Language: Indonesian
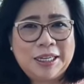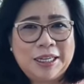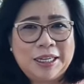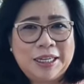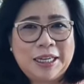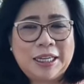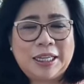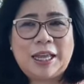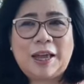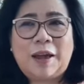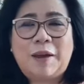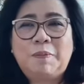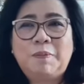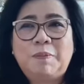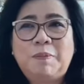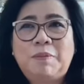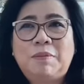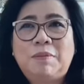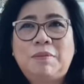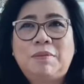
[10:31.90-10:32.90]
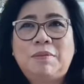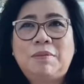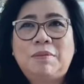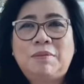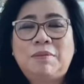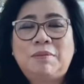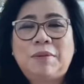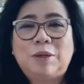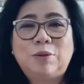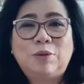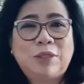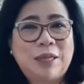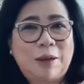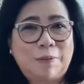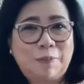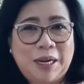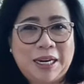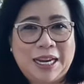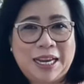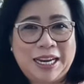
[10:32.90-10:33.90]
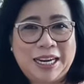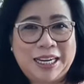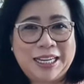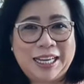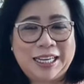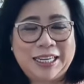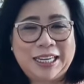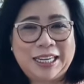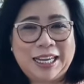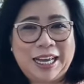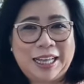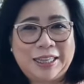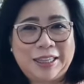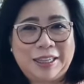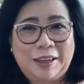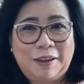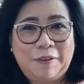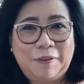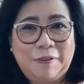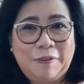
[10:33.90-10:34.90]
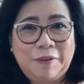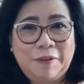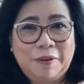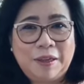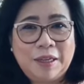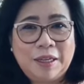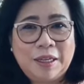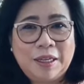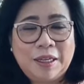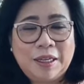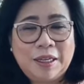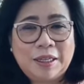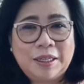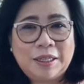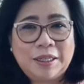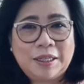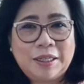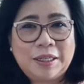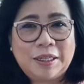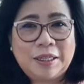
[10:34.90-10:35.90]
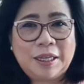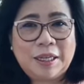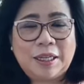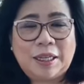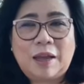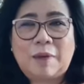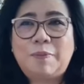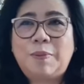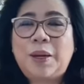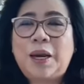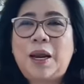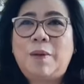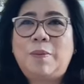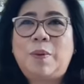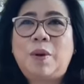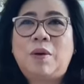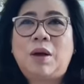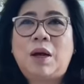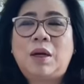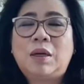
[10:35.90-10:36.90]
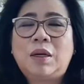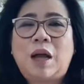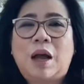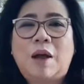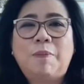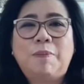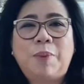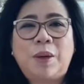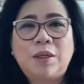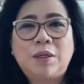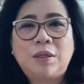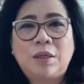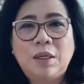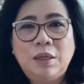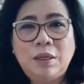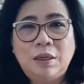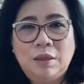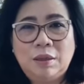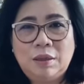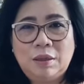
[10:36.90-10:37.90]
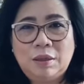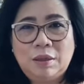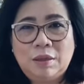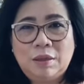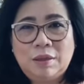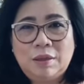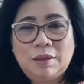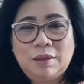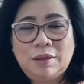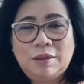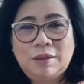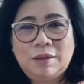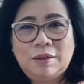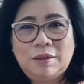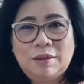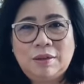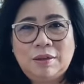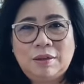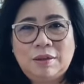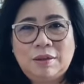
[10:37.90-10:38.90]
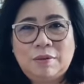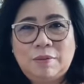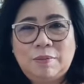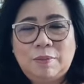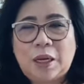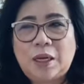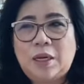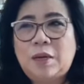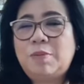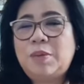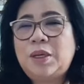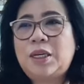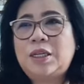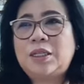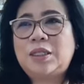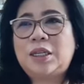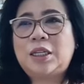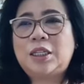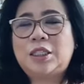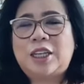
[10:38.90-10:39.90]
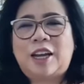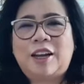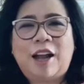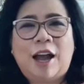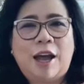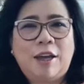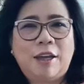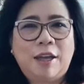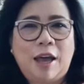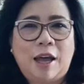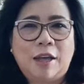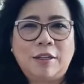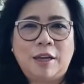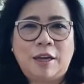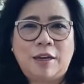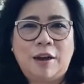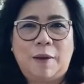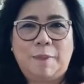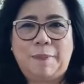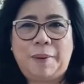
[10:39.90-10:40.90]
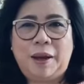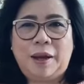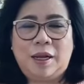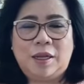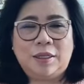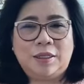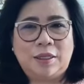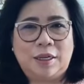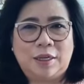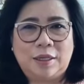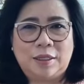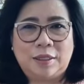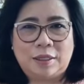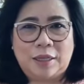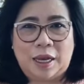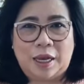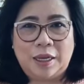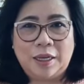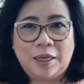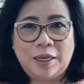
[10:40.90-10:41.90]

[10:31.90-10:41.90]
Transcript: Kita mengucapkan hal yang negatif. Kita bilang bahwa kapan sih pandemi ini selesai kayaknya tidak bakal selesai.